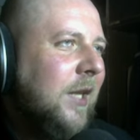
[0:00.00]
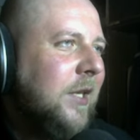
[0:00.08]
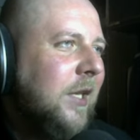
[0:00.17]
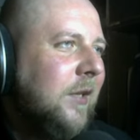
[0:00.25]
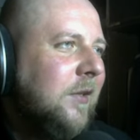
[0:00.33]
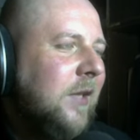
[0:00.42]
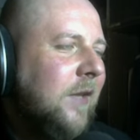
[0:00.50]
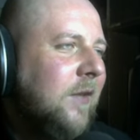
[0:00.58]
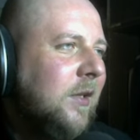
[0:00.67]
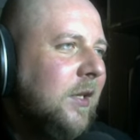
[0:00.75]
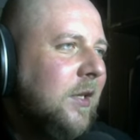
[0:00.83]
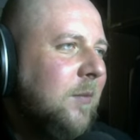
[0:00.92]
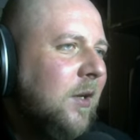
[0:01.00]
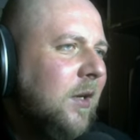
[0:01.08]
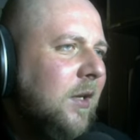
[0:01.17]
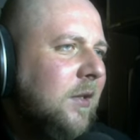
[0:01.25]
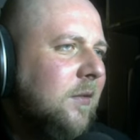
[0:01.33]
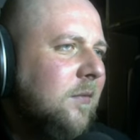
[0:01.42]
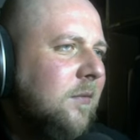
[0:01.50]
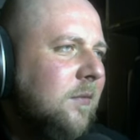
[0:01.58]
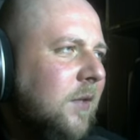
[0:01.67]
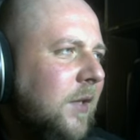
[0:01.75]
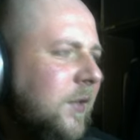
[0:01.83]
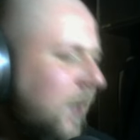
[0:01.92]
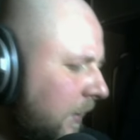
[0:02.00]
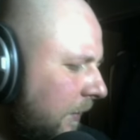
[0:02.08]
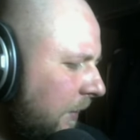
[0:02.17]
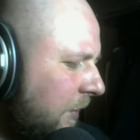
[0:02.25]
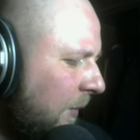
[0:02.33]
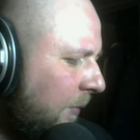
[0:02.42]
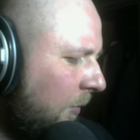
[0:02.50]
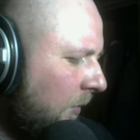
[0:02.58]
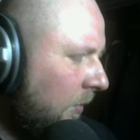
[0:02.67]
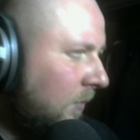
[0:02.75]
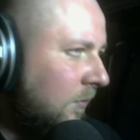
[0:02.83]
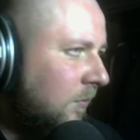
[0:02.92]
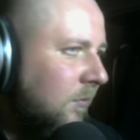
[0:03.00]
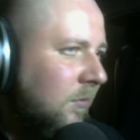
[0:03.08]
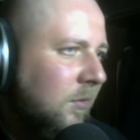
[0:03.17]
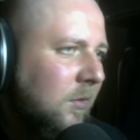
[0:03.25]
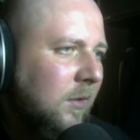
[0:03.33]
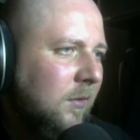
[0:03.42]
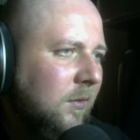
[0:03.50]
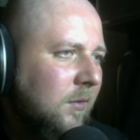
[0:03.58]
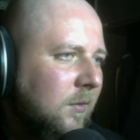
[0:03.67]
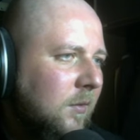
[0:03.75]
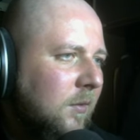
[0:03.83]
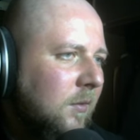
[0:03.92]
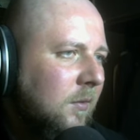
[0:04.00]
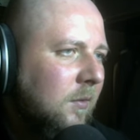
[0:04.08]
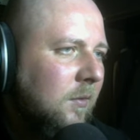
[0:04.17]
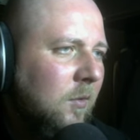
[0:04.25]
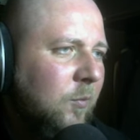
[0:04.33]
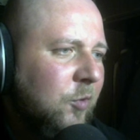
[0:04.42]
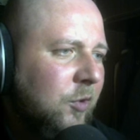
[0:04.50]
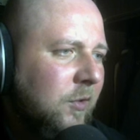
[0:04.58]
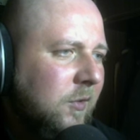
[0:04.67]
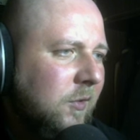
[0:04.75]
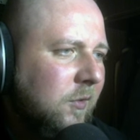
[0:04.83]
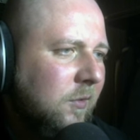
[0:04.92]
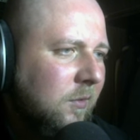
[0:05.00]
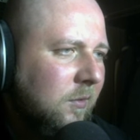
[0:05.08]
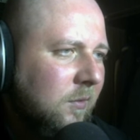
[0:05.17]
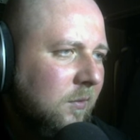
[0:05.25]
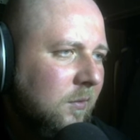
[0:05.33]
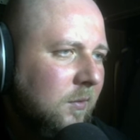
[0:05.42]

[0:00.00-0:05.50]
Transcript: А, нет, наверное, не могу. Хотя, давайте попробуем. Ну-ка. Options.